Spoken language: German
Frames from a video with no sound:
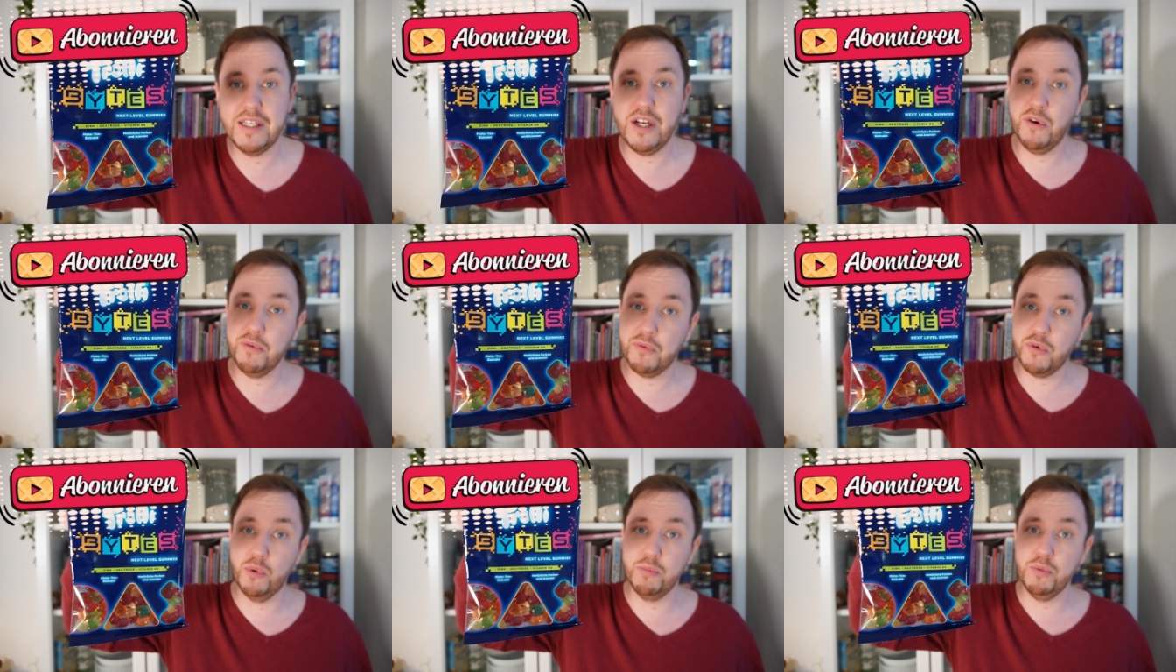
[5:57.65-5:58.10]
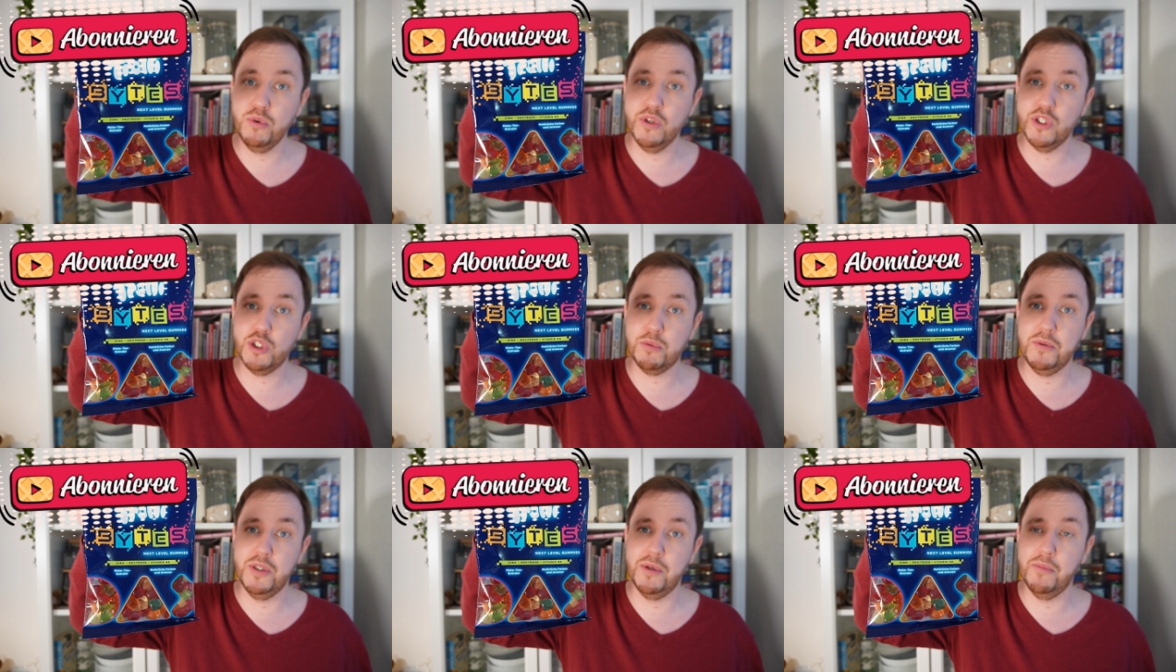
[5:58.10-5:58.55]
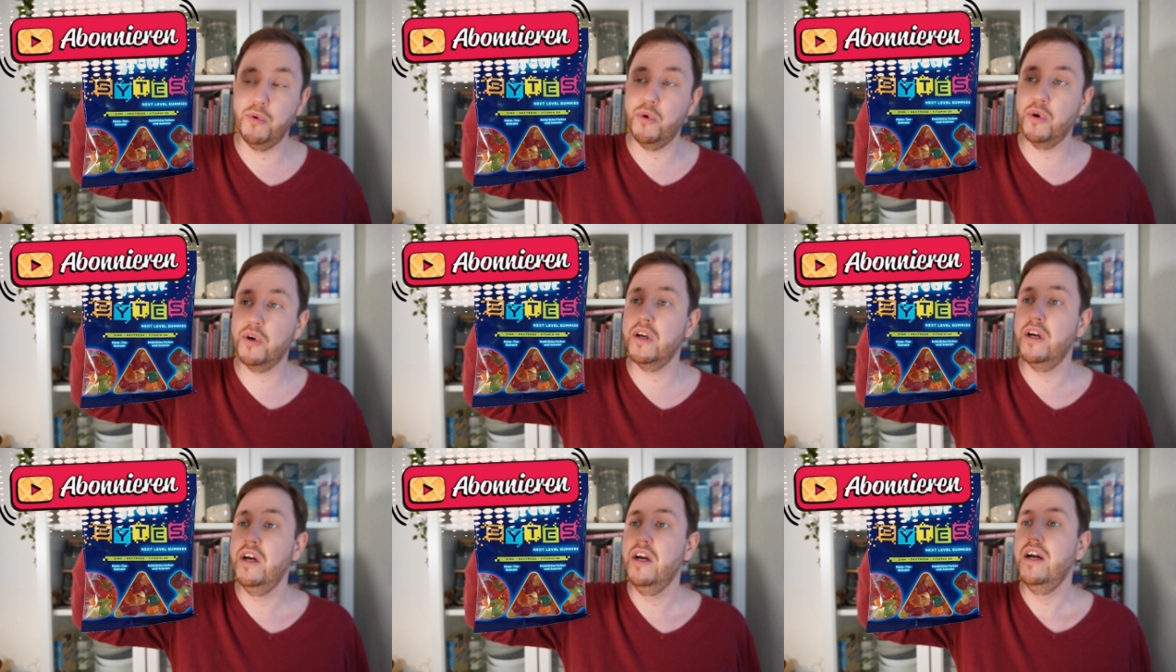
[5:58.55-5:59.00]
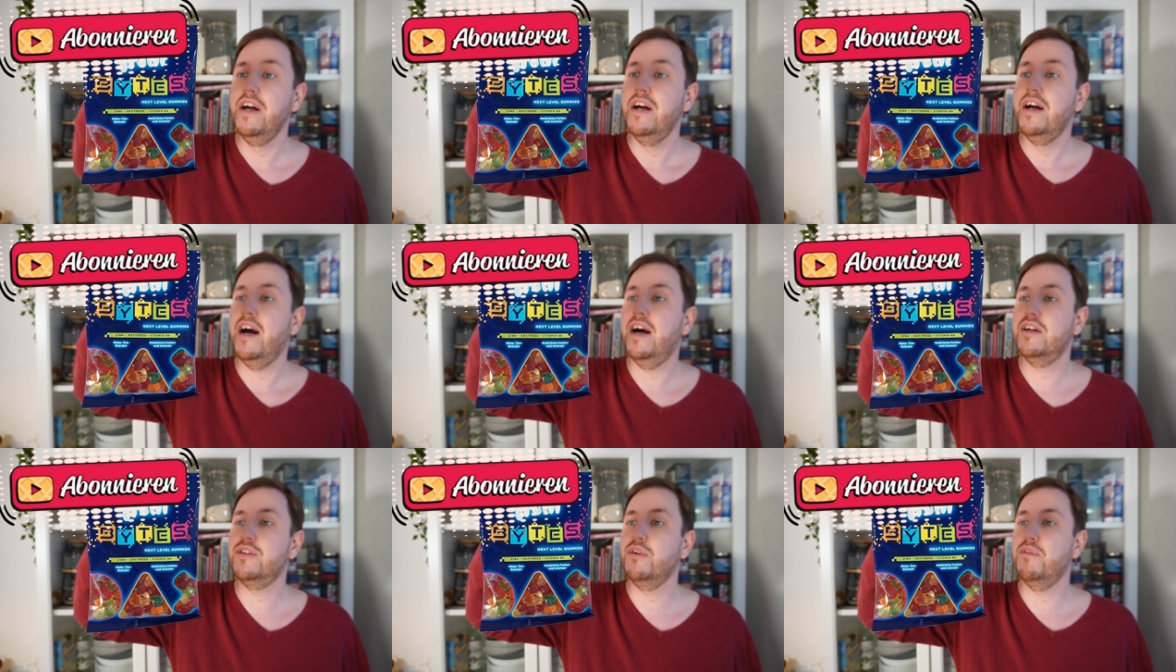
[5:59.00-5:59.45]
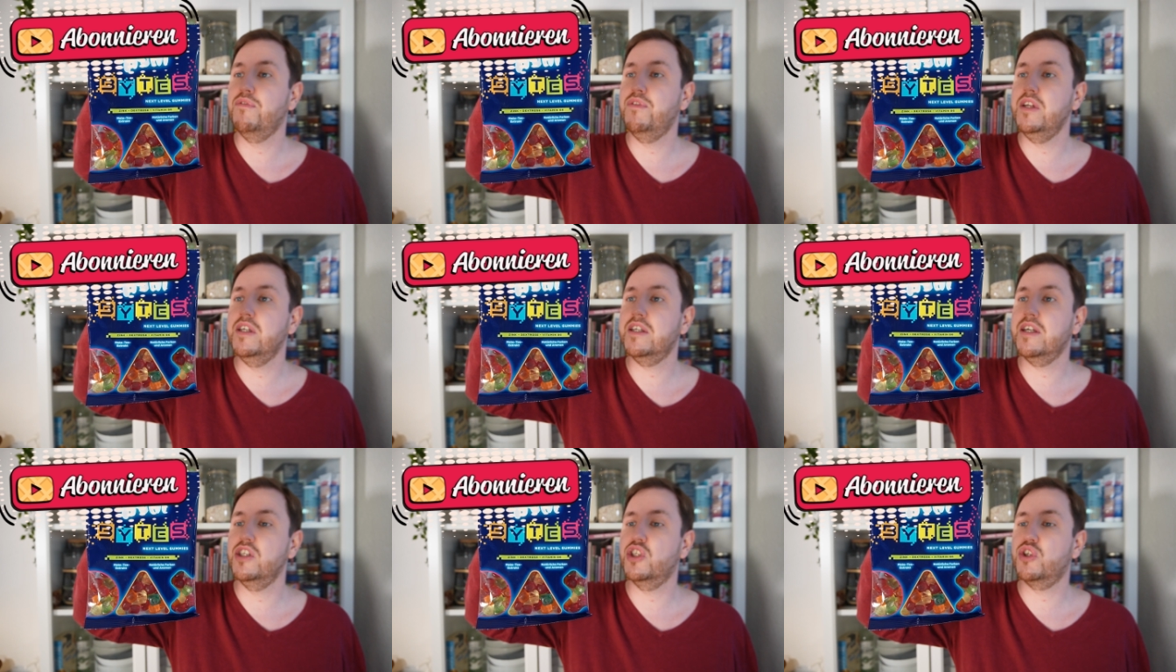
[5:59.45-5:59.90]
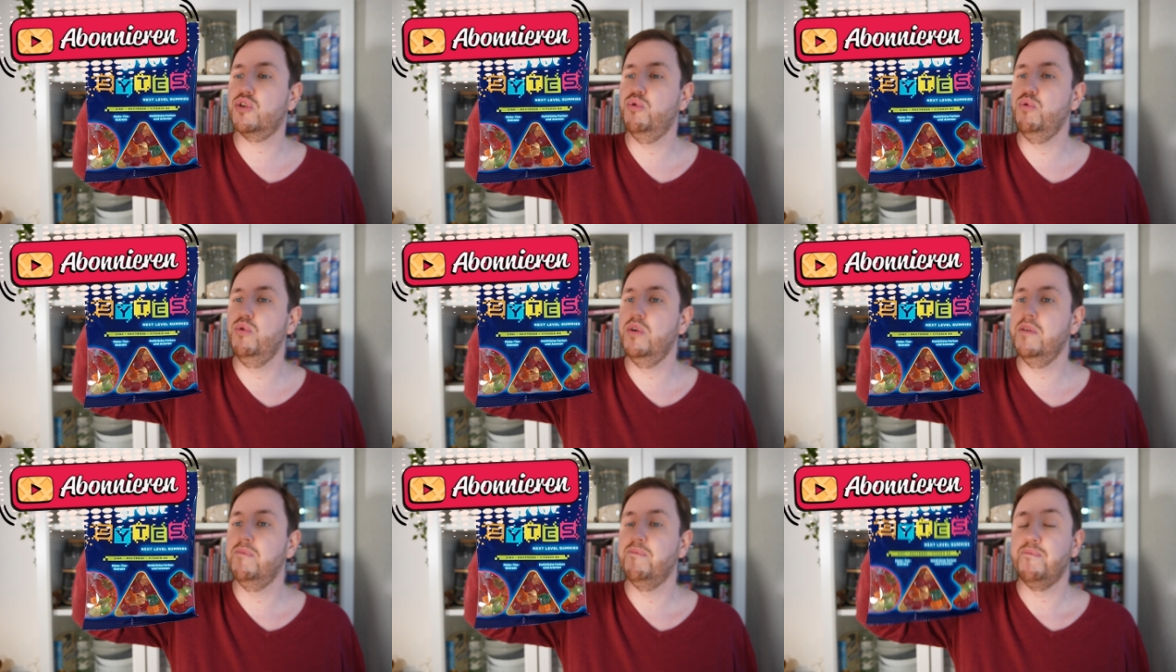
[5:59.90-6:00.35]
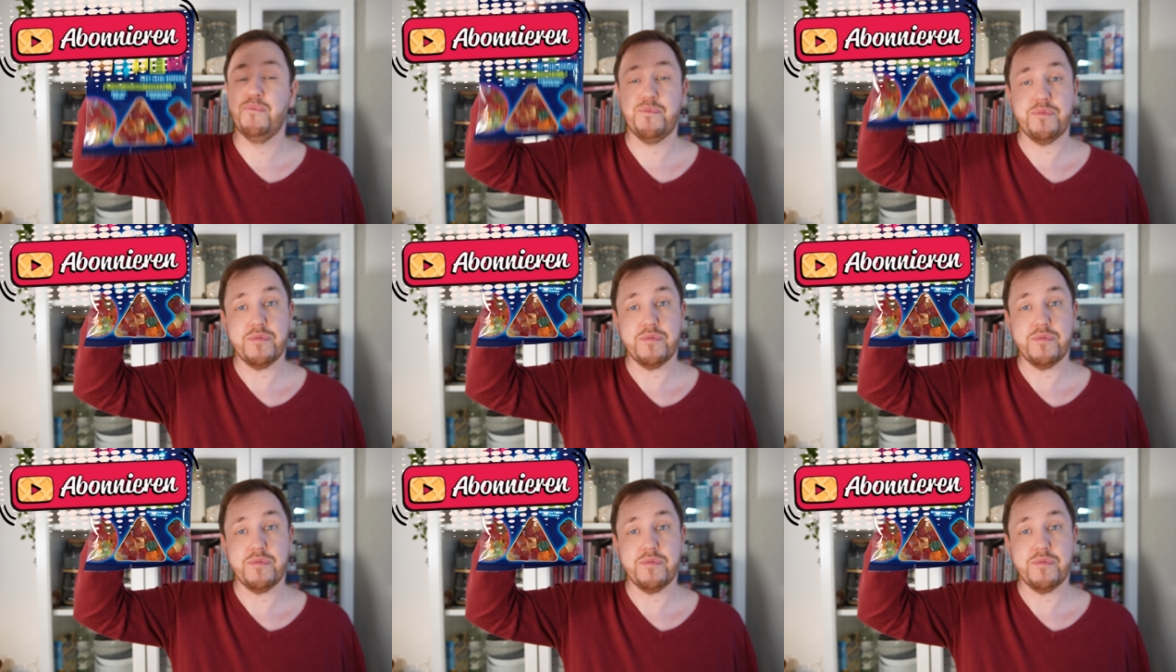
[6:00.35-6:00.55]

die auch Computerspiele mögen. Also finde ich ganz cool.